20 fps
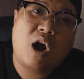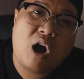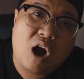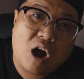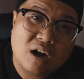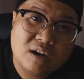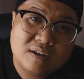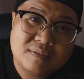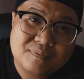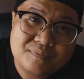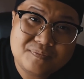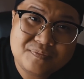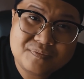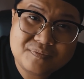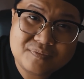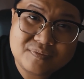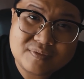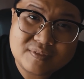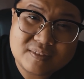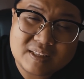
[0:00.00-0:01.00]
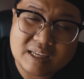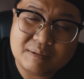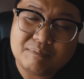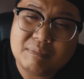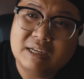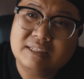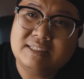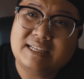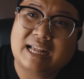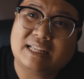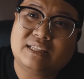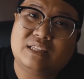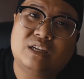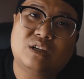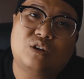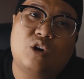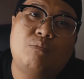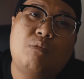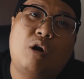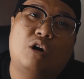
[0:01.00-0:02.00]
ngon thì bên cạnh nó
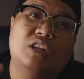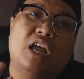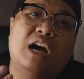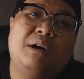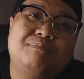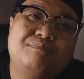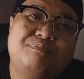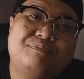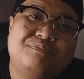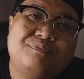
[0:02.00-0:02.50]
có bò đớp